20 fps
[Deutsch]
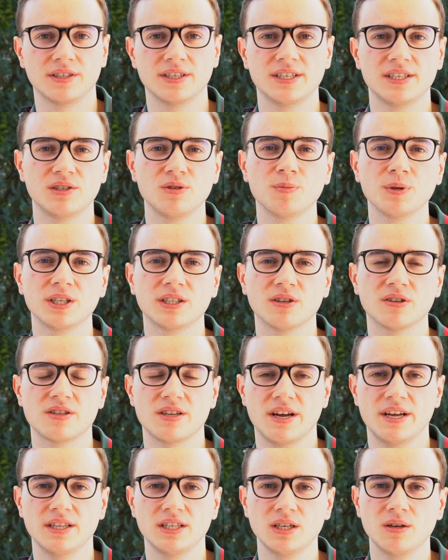Das ist übrigens auch
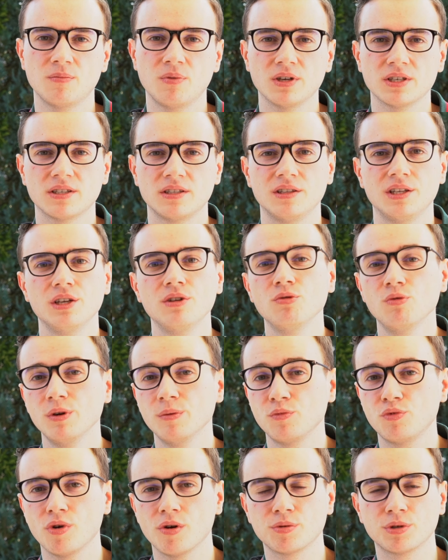der einzige Posten, den du
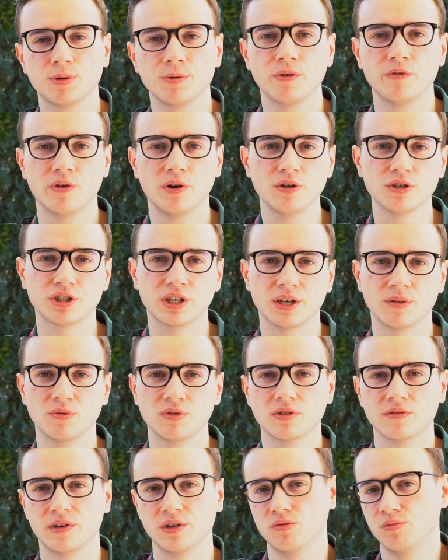im Dropshipping vorausstrecken
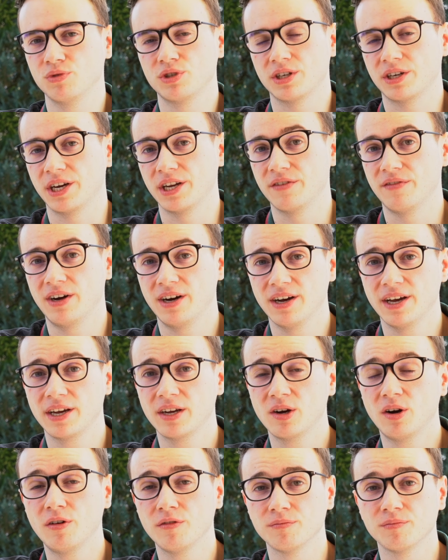musst, weil du musst ja keine Ware
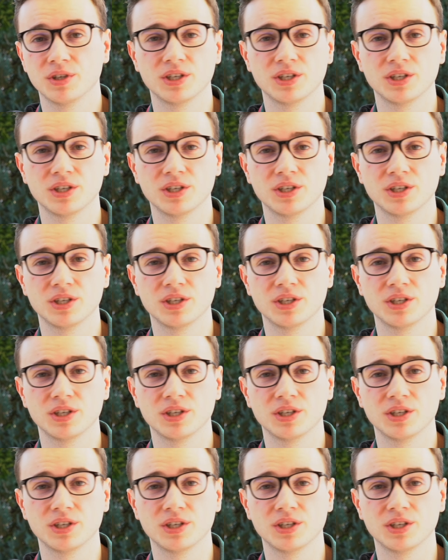einkaufen.